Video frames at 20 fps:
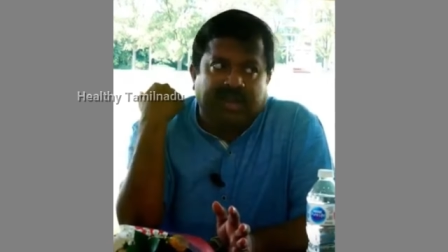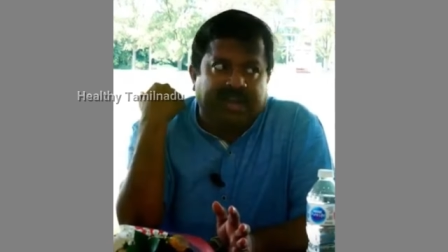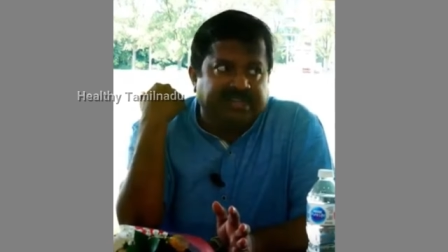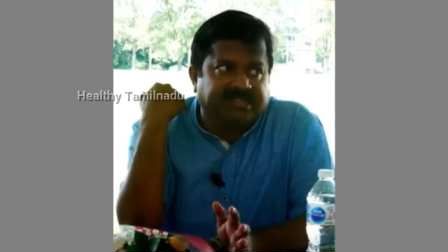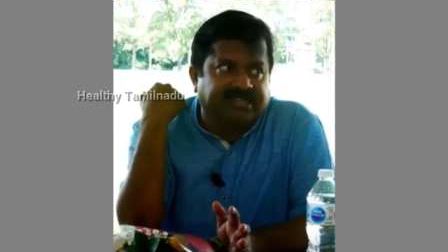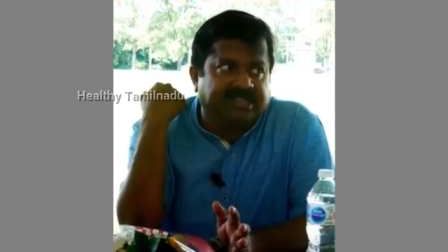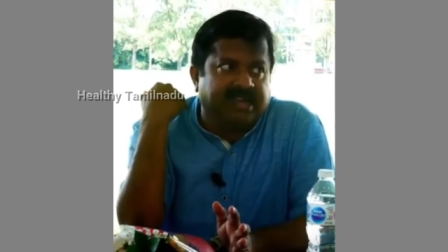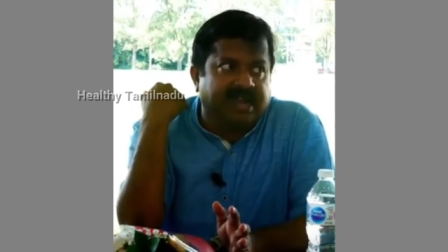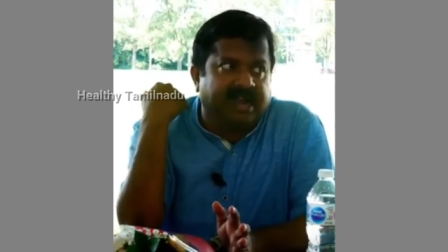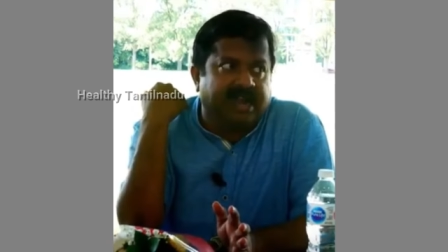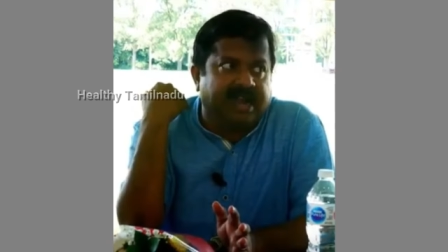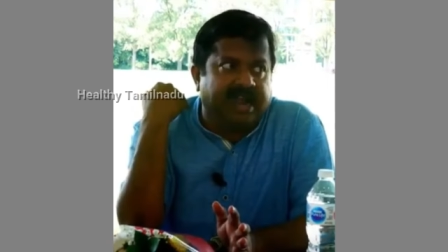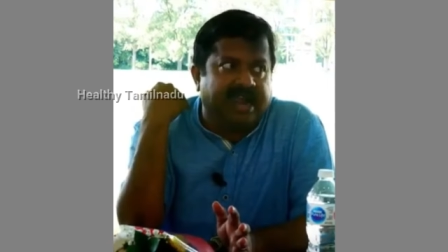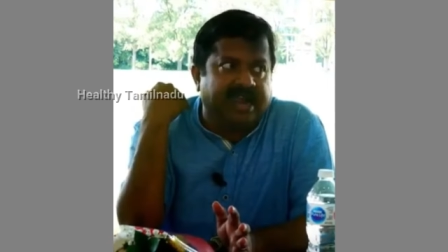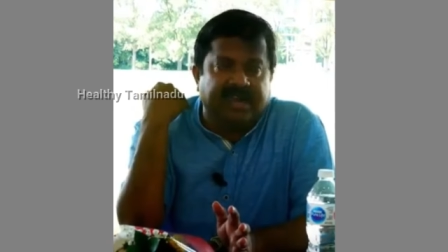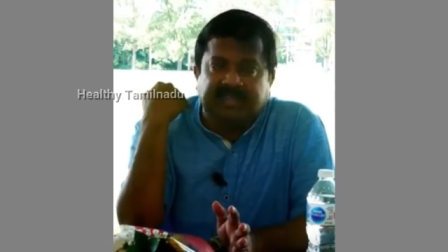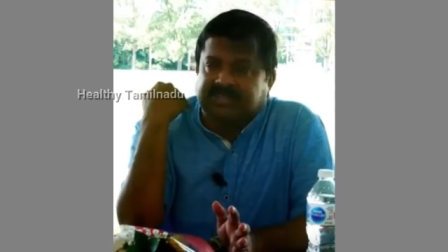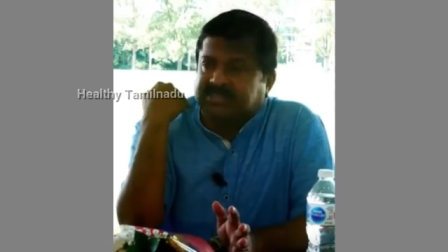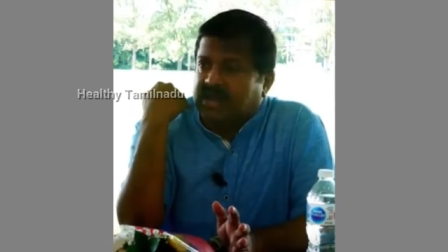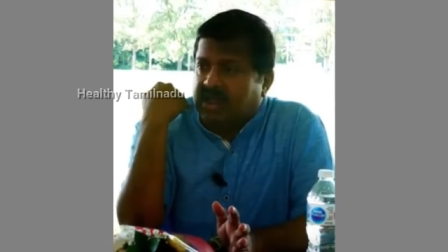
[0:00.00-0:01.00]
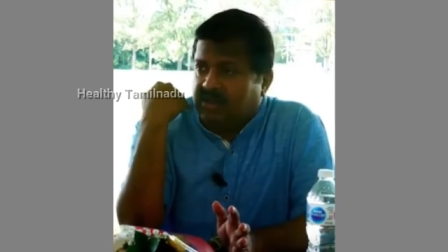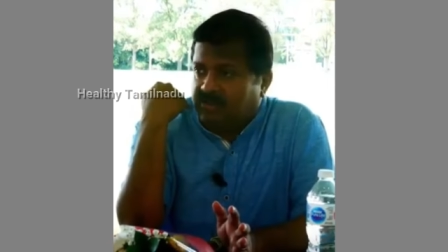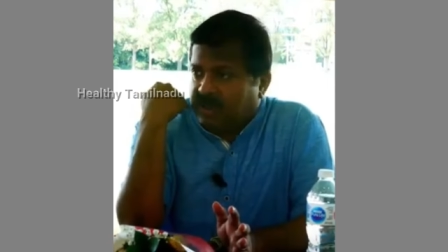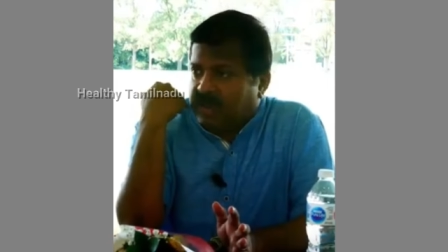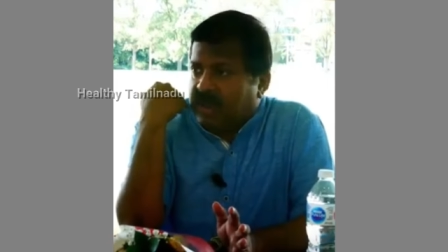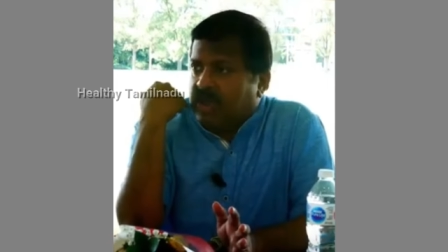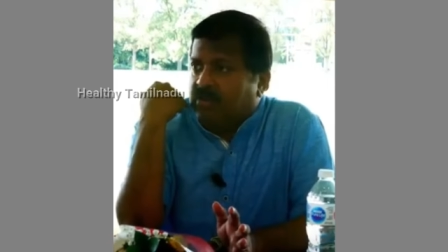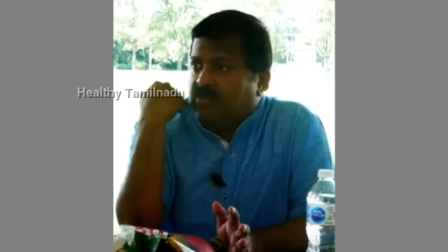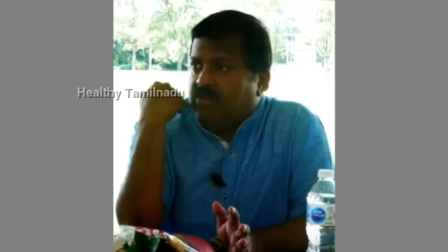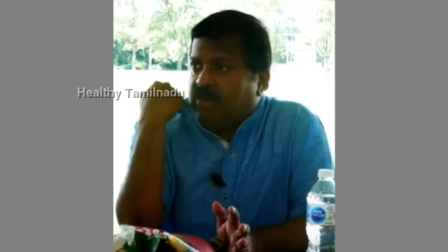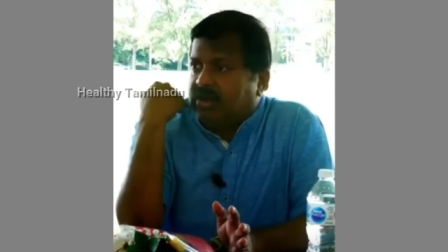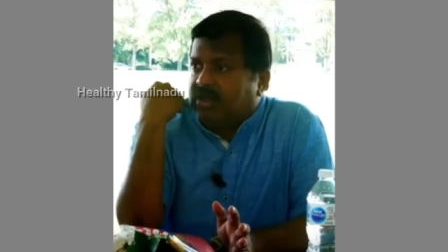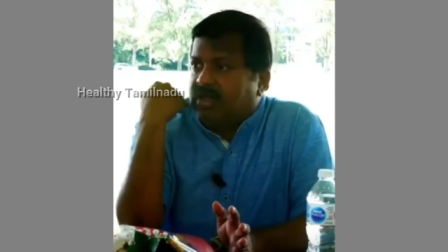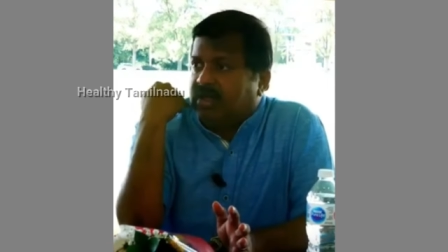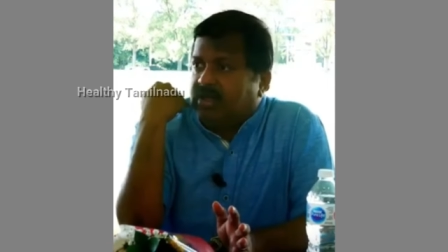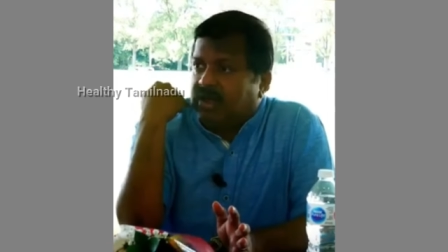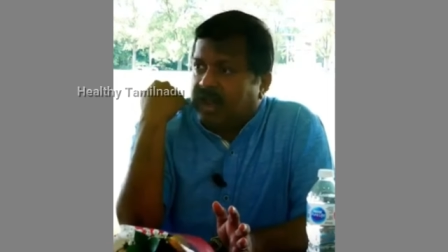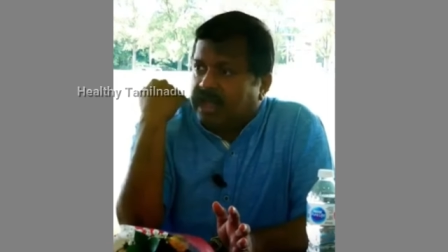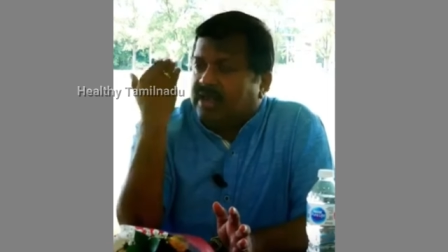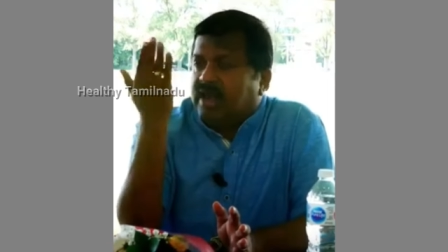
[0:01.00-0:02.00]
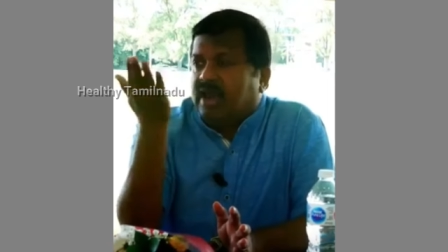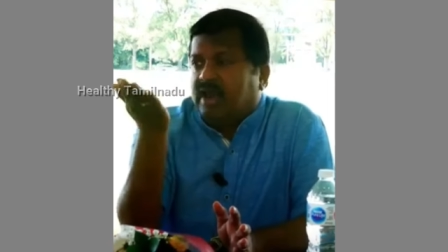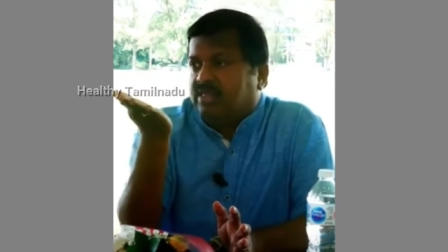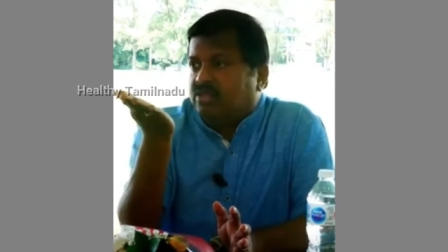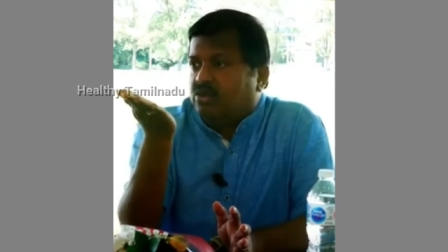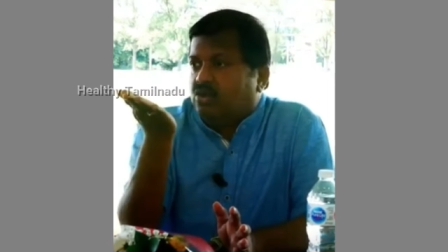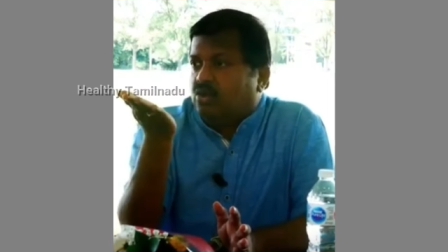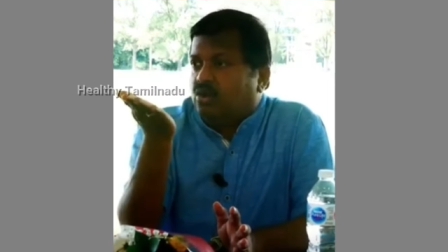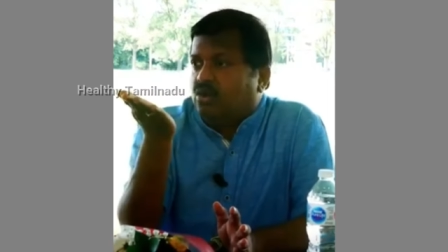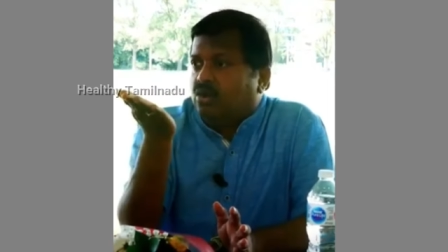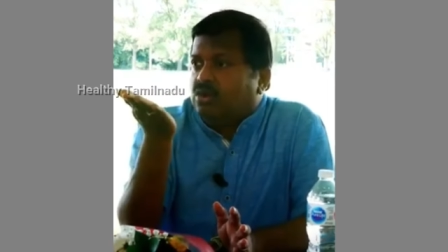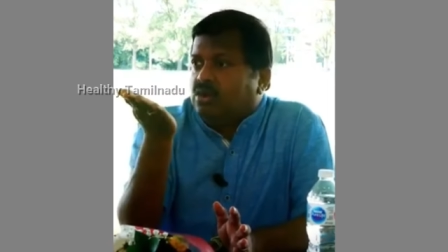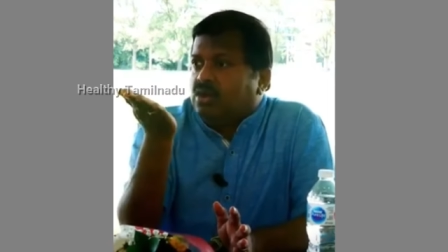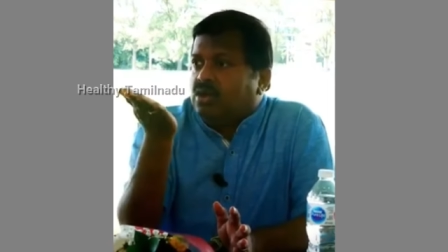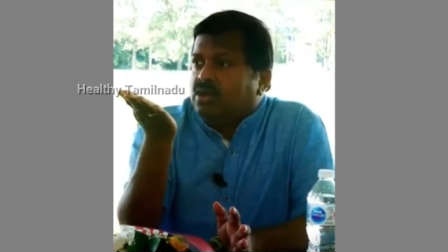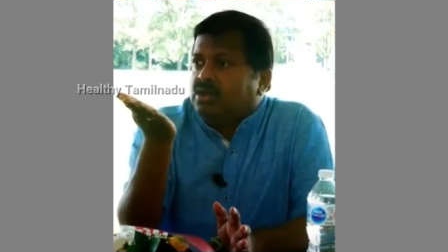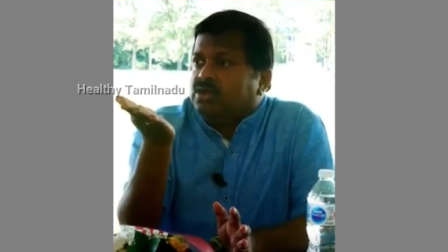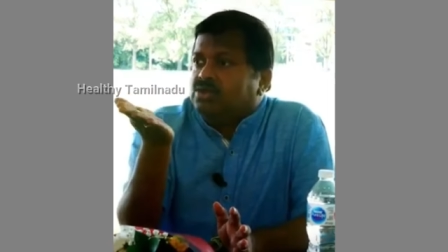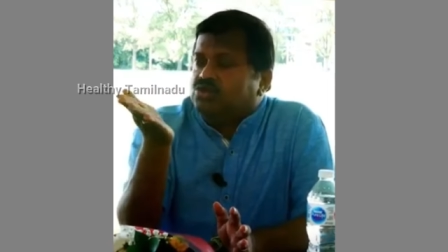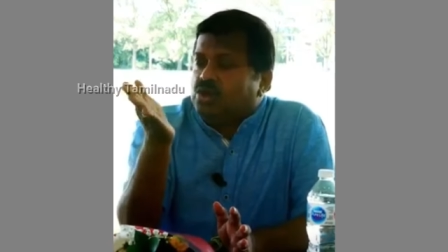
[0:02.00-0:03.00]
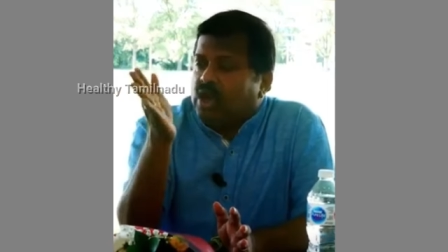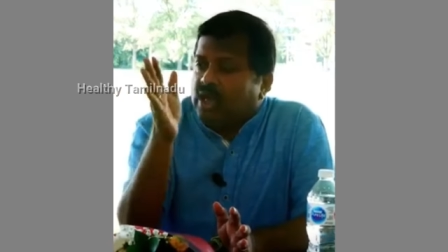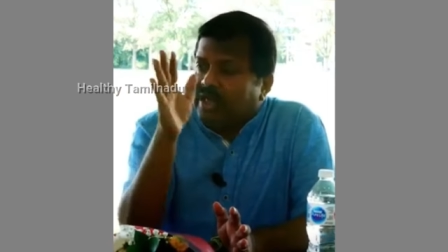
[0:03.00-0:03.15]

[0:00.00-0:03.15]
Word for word: டிஸ்க் ட்ரைனஸ்லாம் வராமல் இருக்கிறதுக்கெலாம் நல்லதுங்கிறோம் ஸோ